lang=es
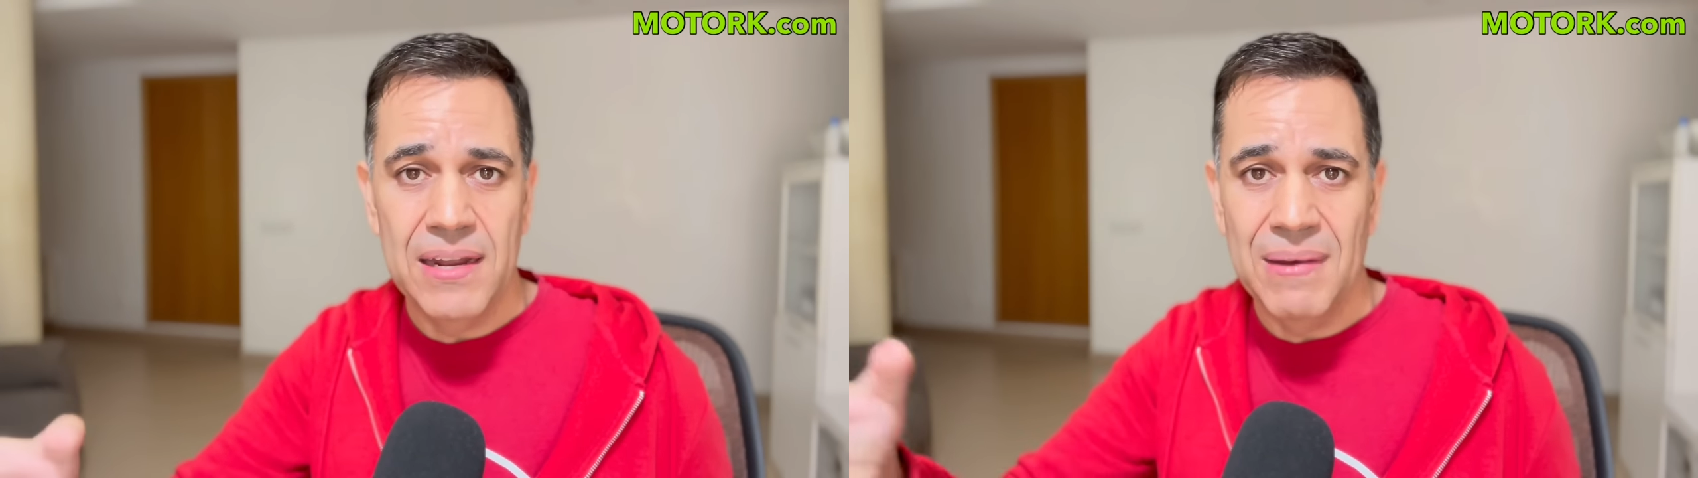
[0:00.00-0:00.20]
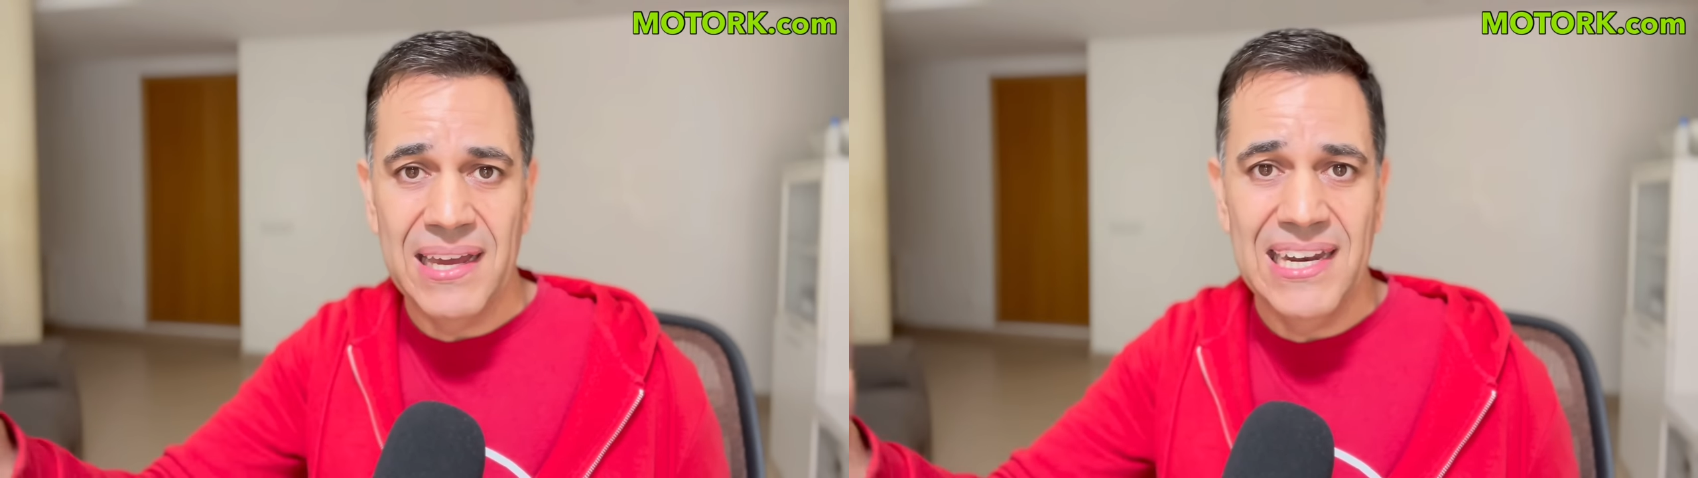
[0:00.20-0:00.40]

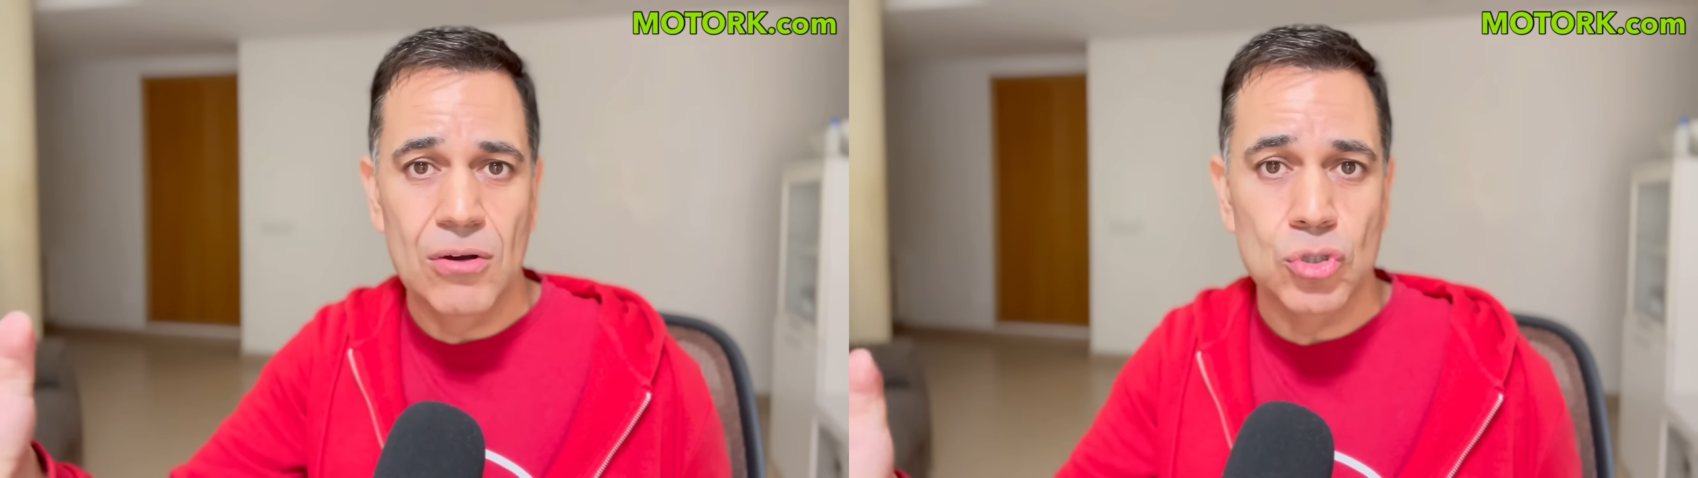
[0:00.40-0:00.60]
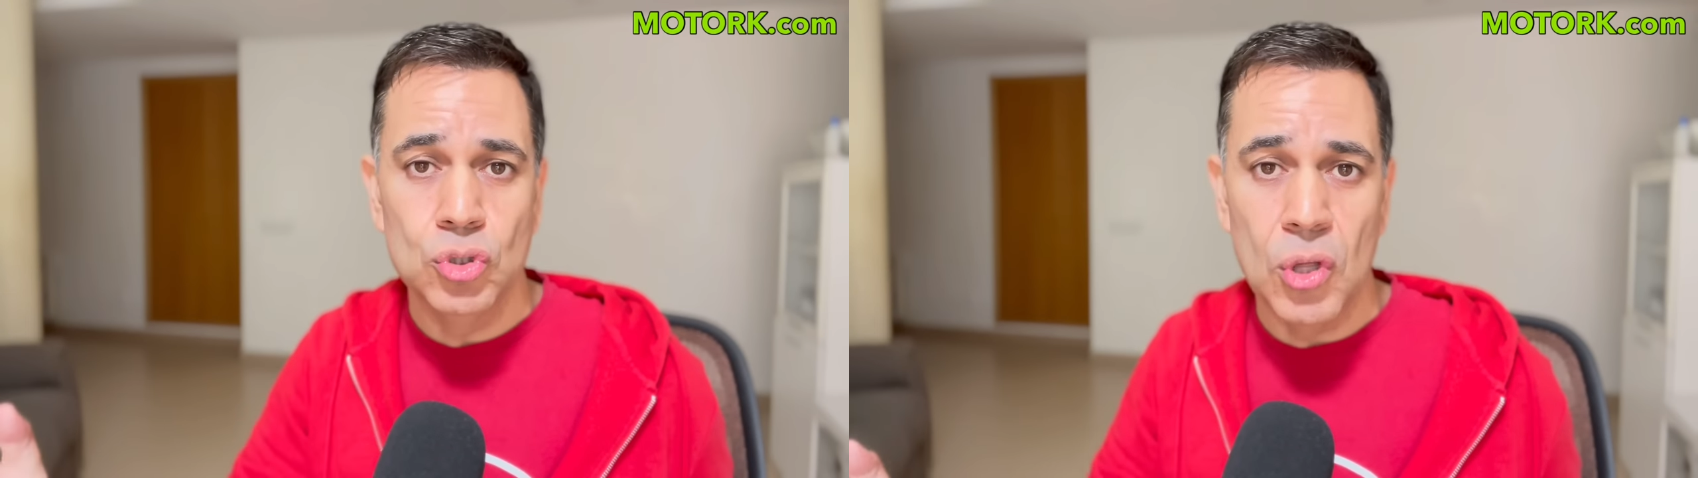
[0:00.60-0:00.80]

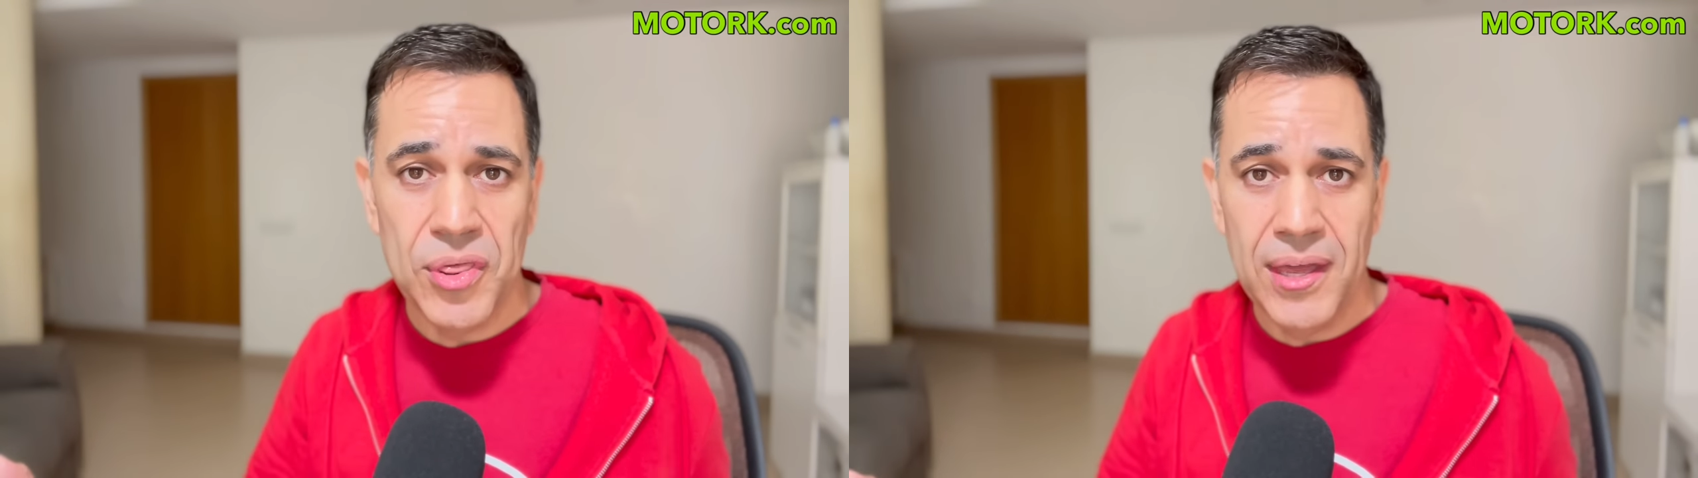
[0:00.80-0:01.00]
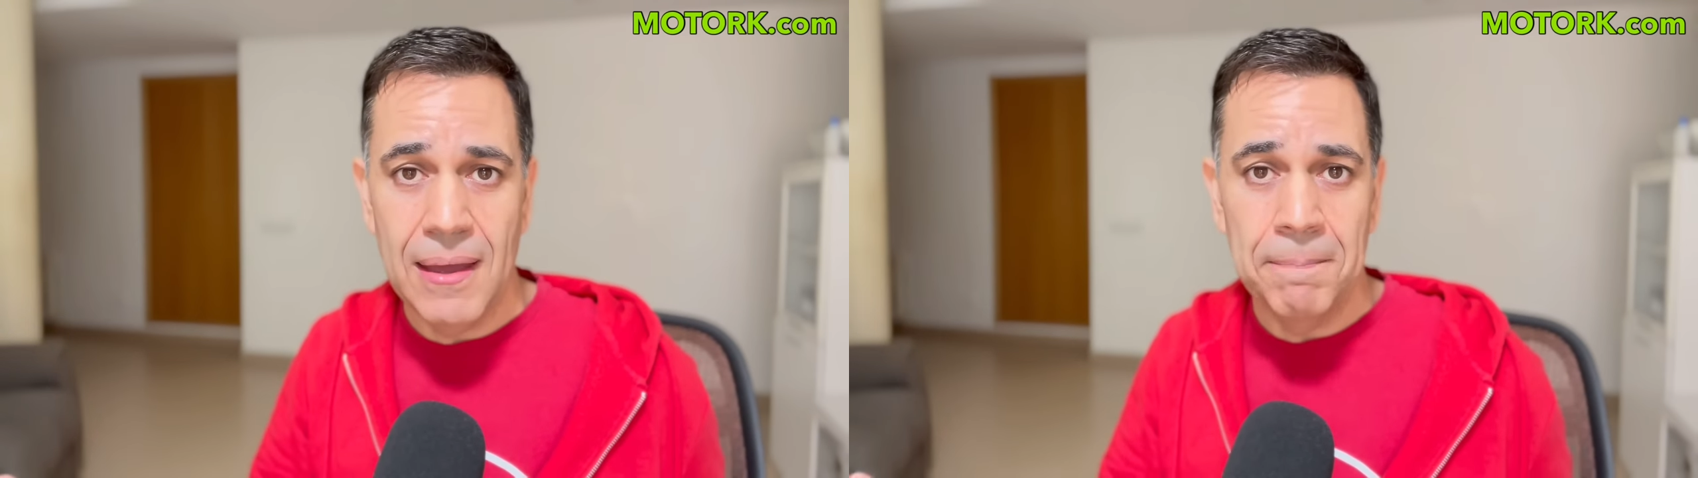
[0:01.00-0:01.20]
imaginaos, 12